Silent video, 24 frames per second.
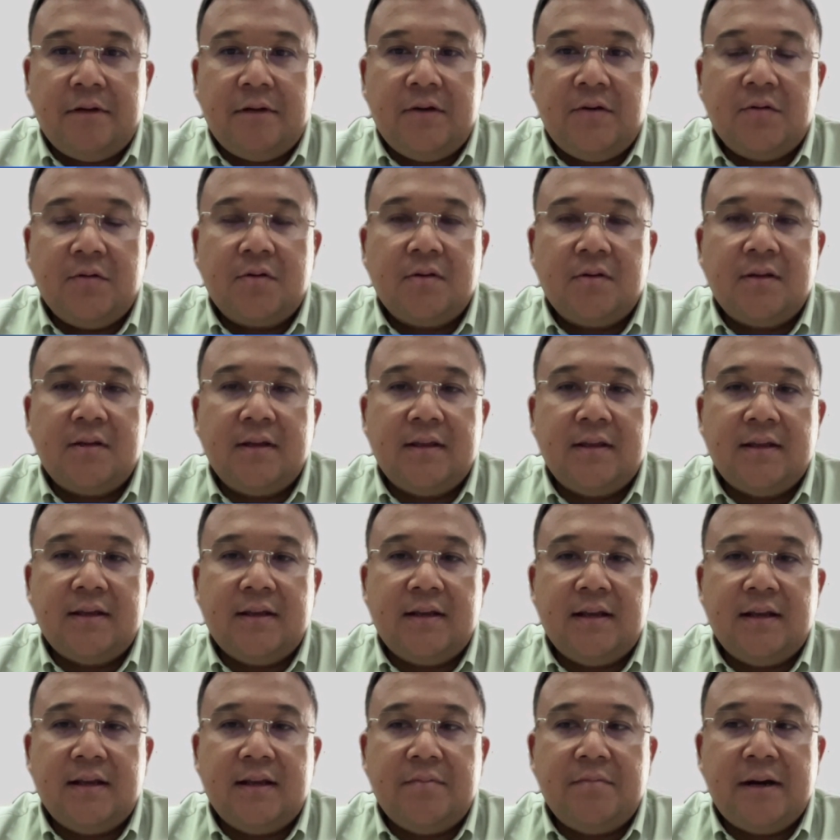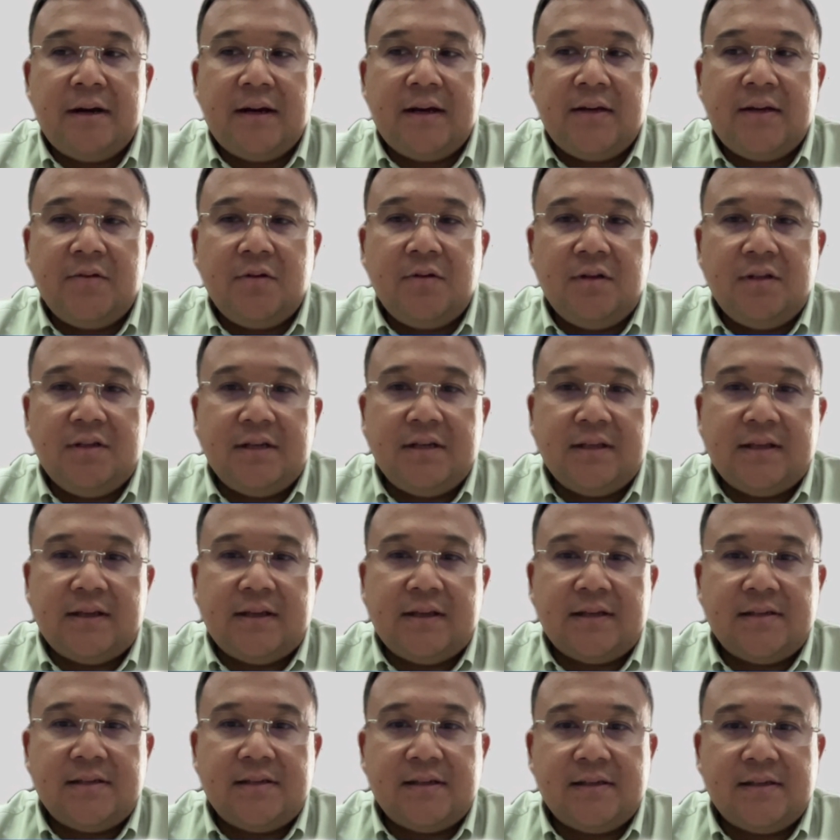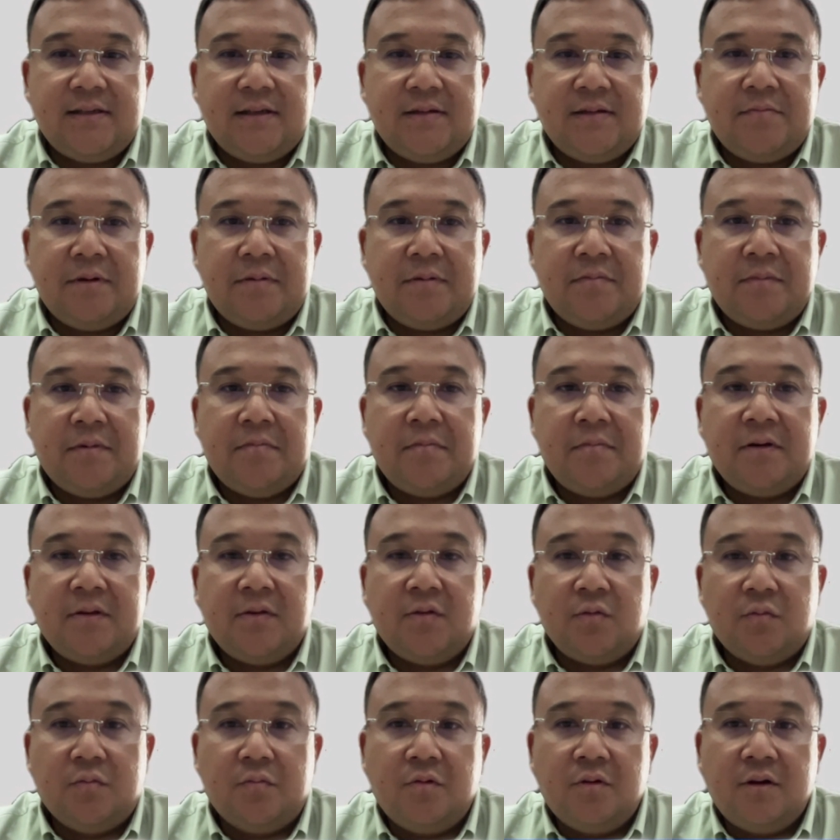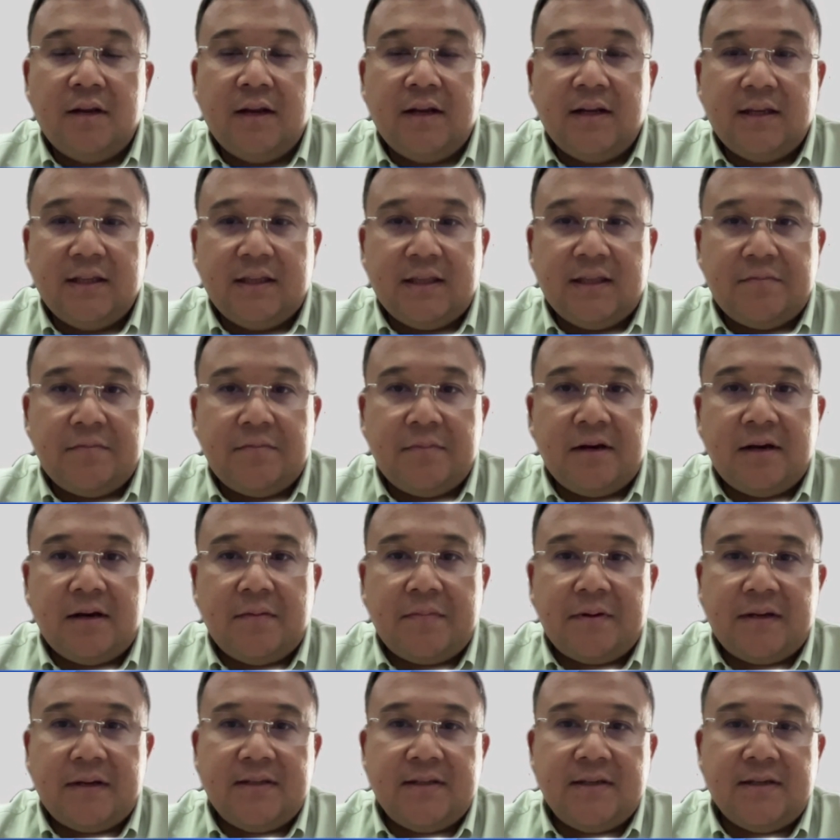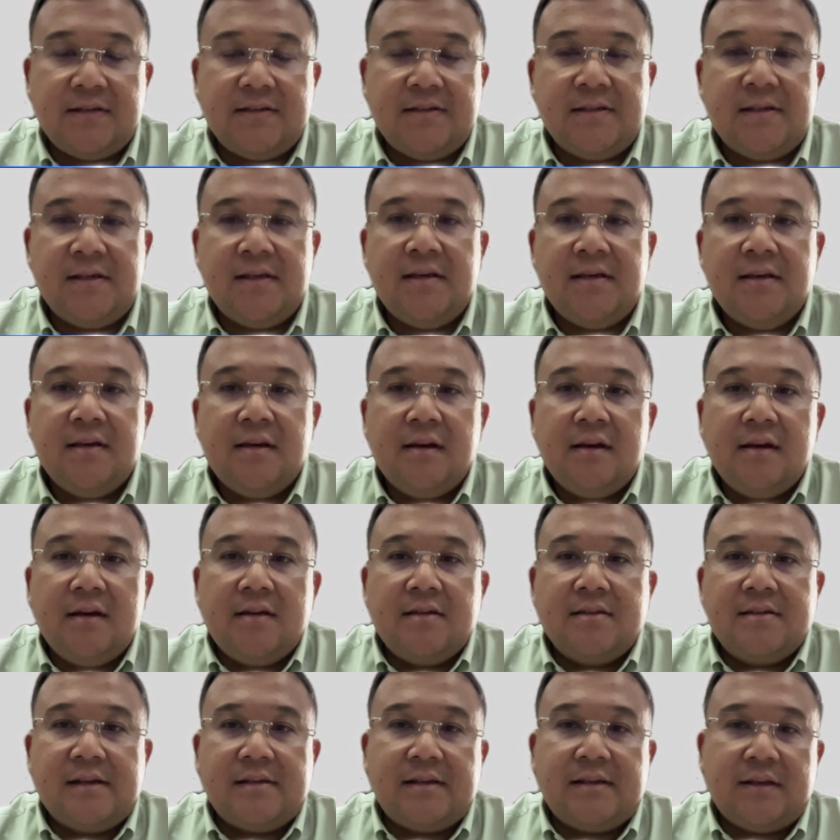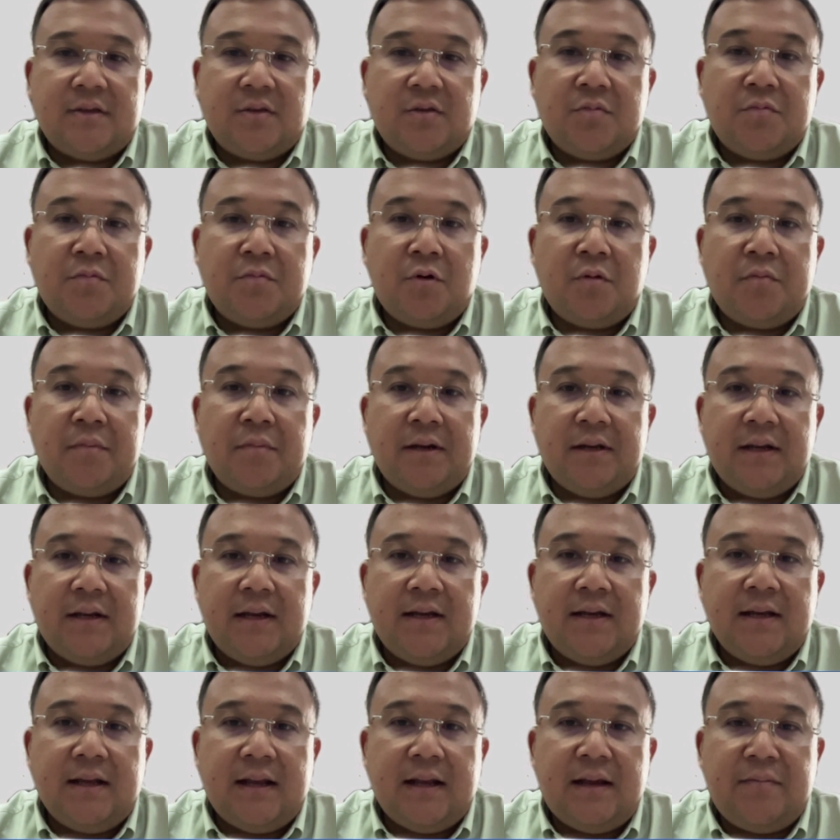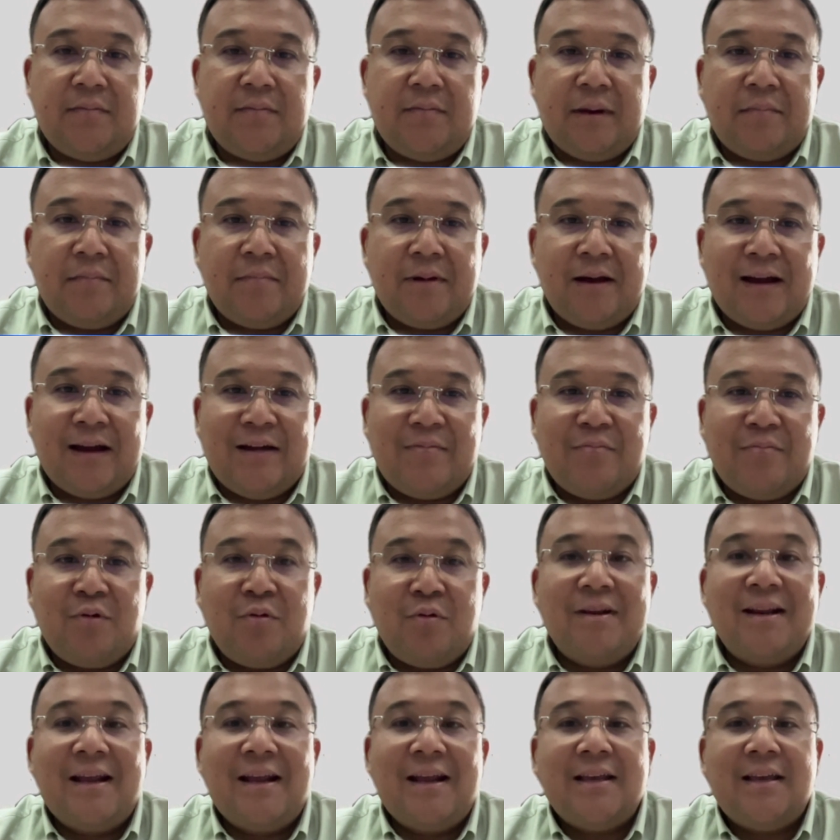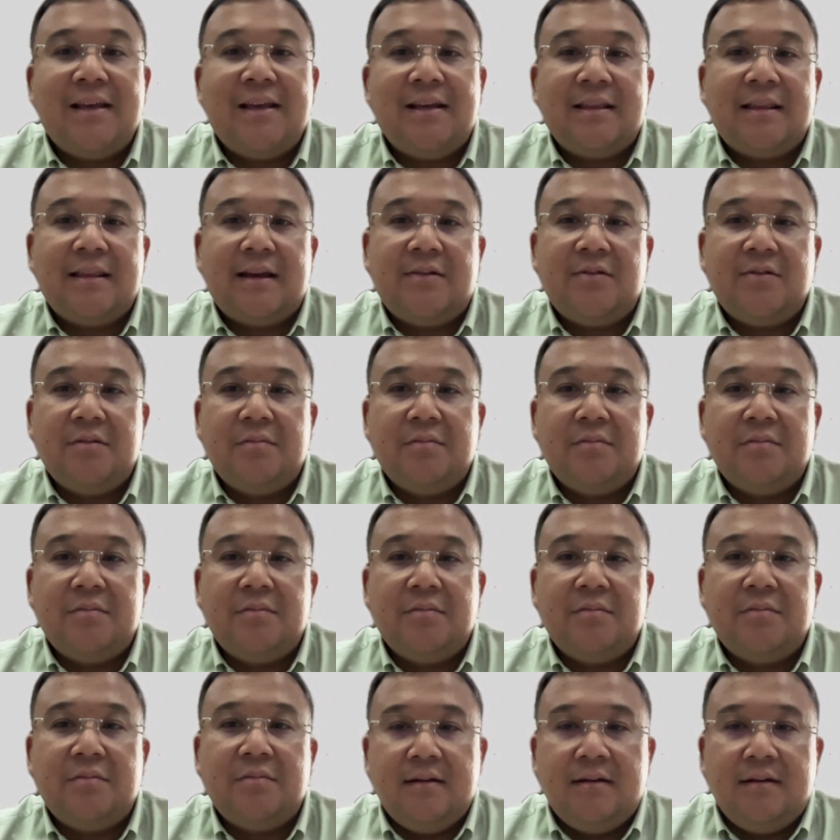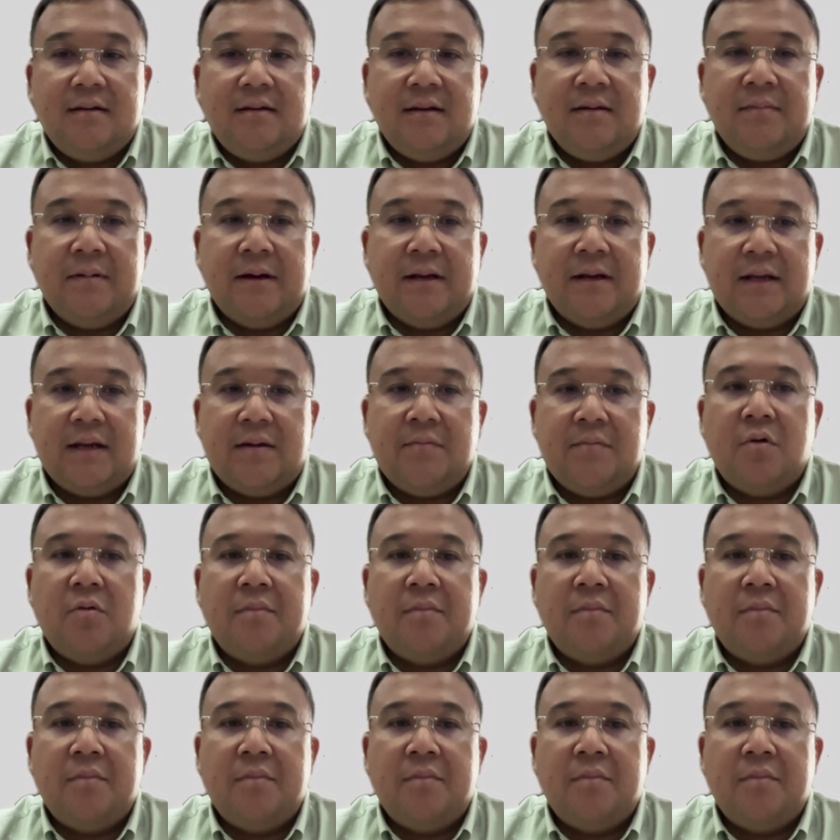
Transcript: menurut data dari Bank Indonesia transaksinya memang bertumbuh dan kita mengapresiasi. Salah satu momennya adalah memang momen akhir tahun, Mbak. Di mana